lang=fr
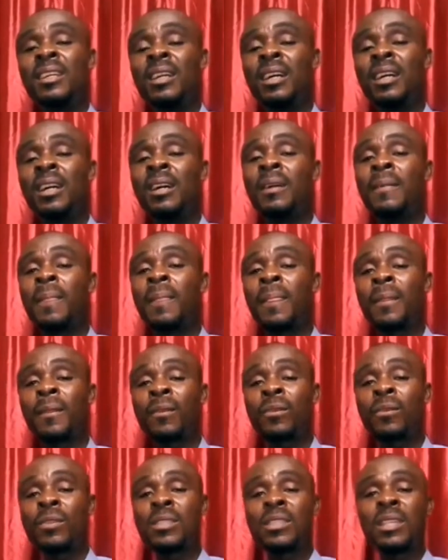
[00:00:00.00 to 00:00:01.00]
hein,
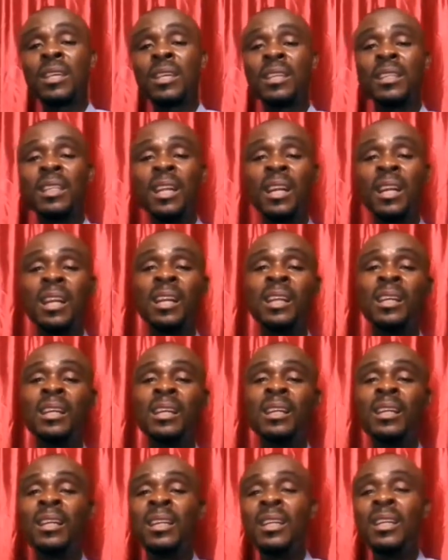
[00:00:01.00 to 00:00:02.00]

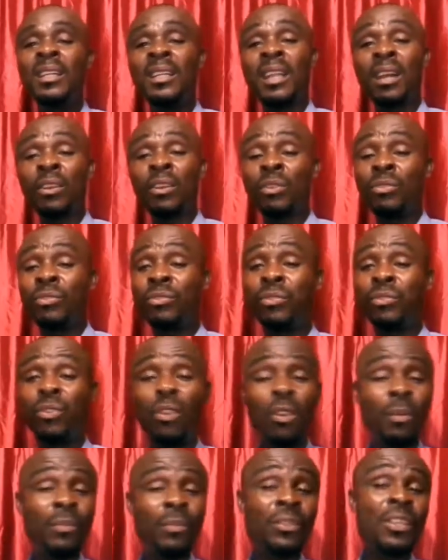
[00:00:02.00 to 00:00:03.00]
concernant la
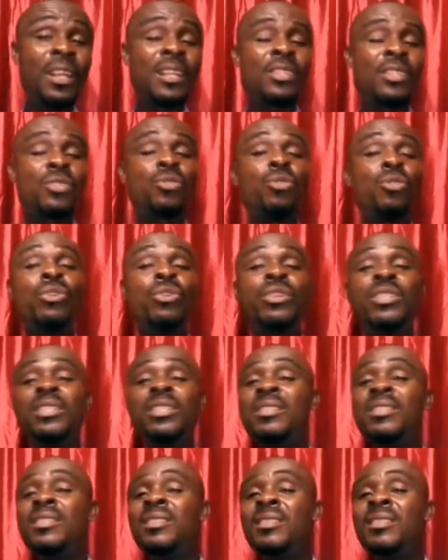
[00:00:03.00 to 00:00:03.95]
réforme de la CEI,